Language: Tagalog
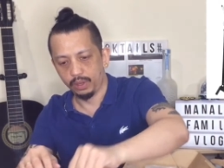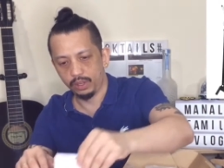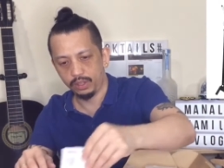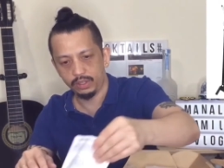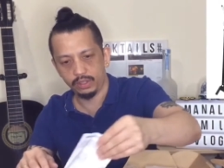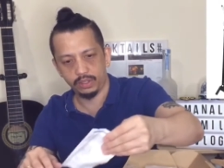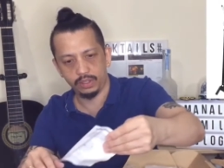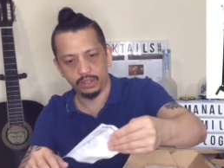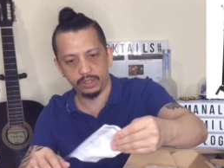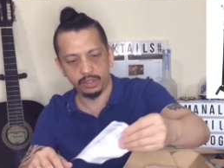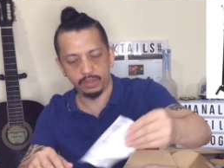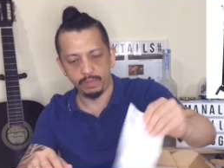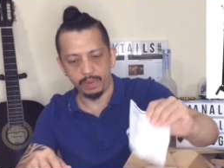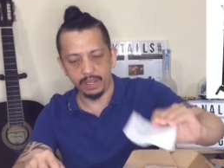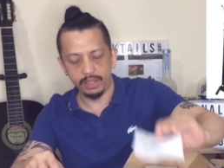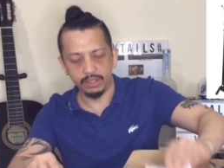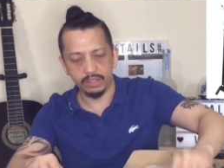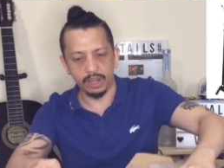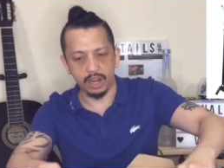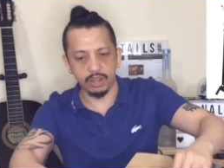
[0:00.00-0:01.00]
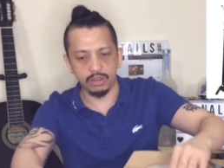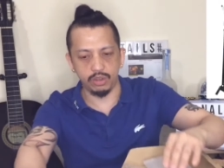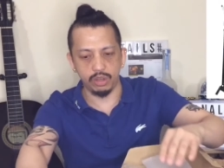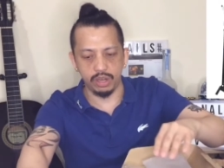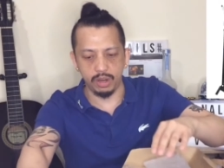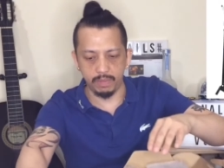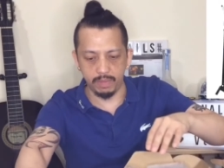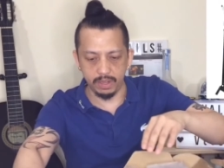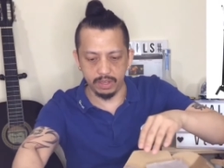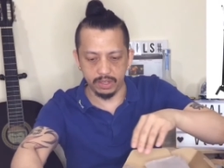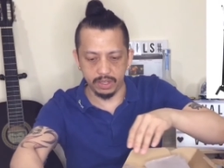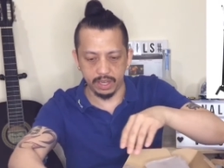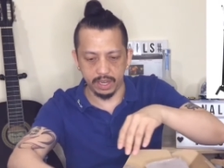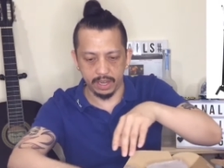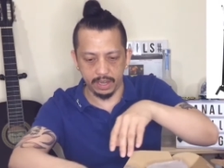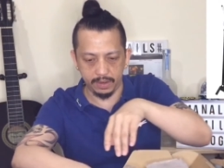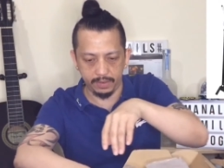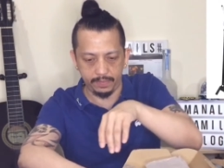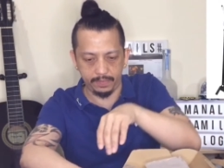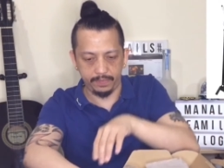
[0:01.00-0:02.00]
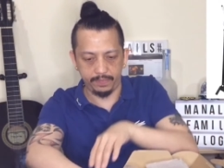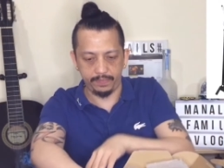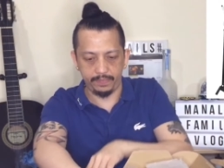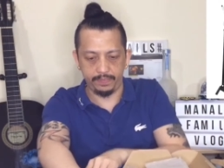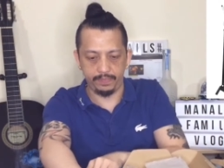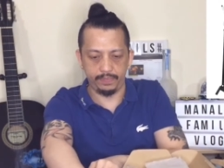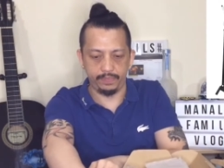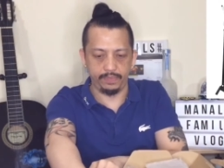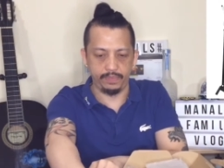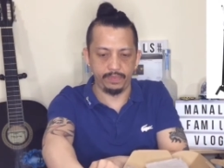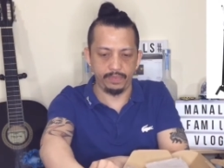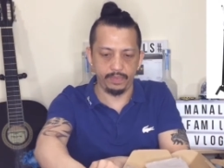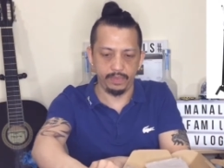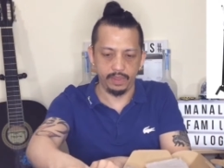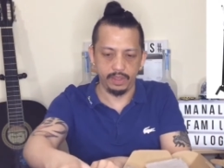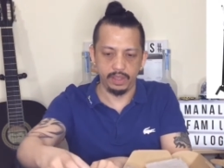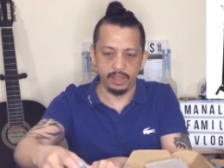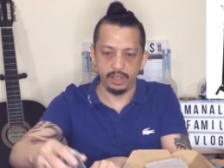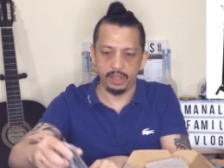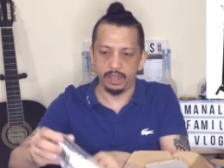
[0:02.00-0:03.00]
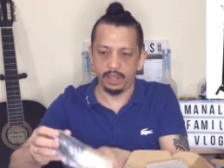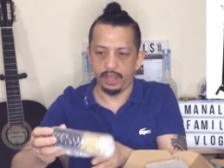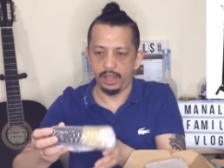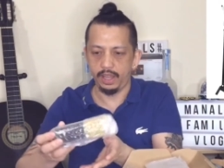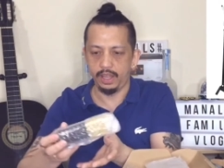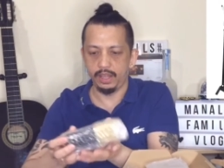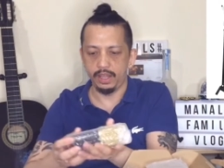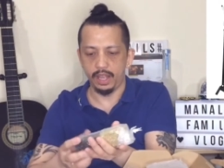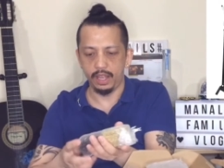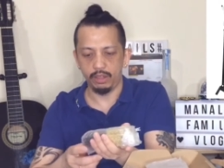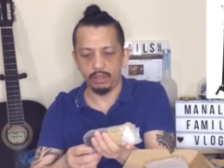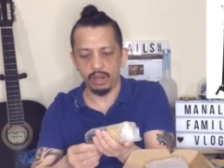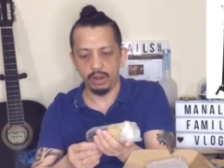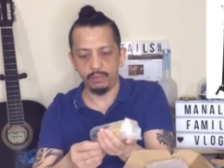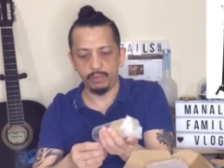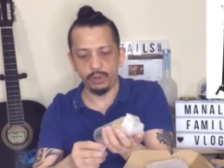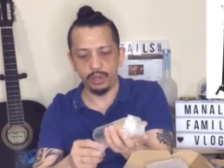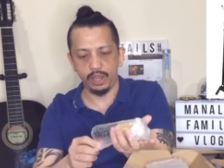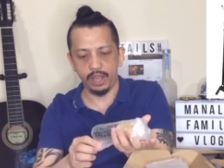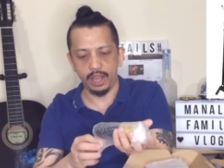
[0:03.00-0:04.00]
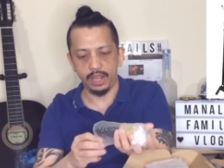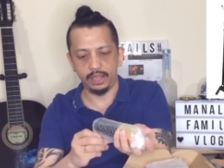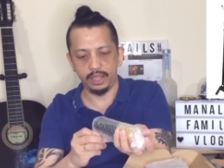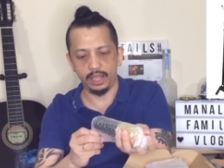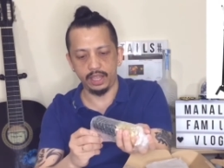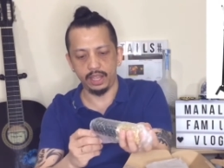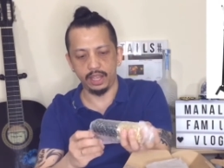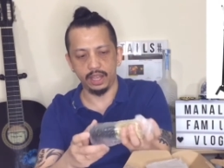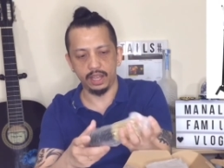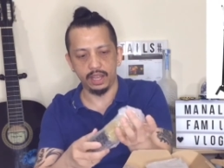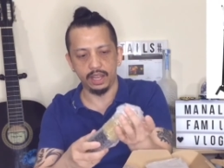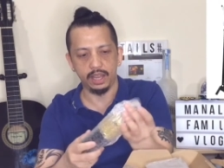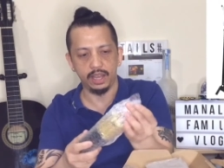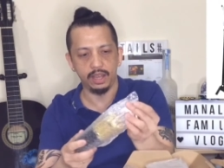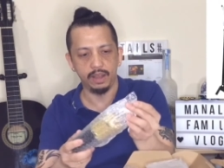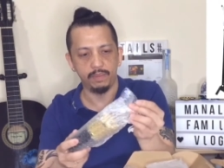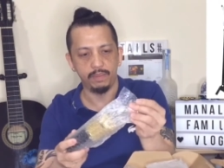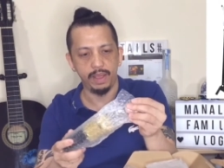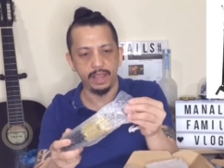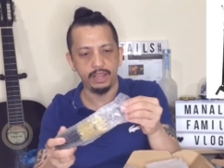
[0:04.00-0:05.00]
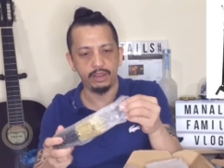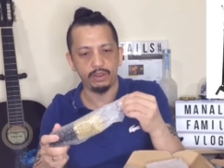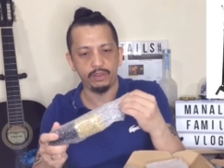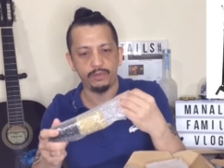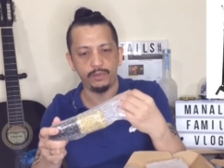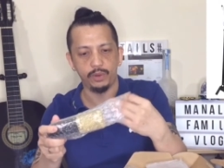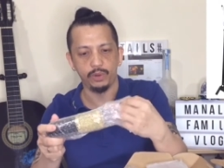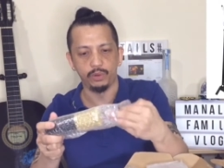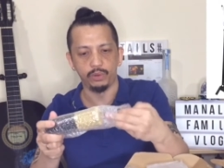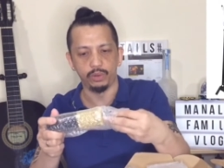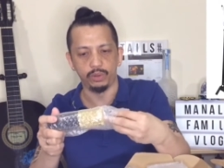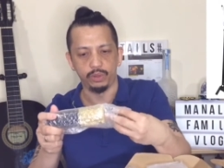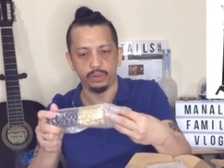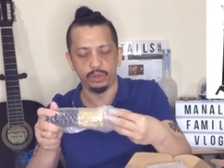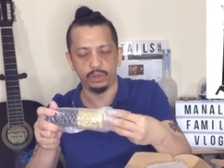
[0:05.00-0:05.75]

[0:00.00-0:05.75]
Tapos, may instruction naman siya. Eh. And eto na po yung ating uh, microphone.